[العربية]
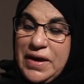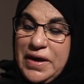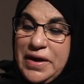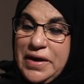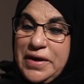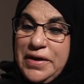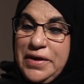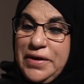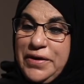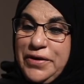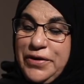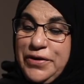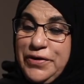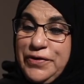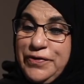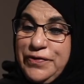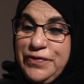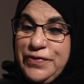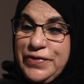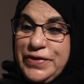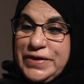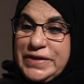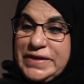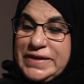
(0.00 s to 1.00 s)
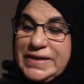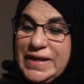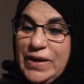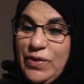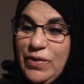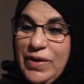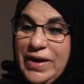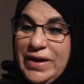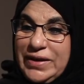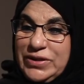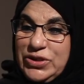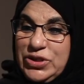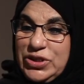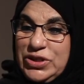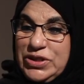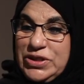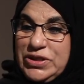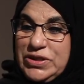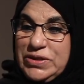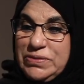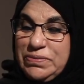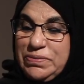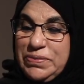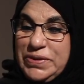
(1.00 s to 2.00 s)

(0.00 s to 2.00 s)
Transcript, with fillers: العنف الزواجي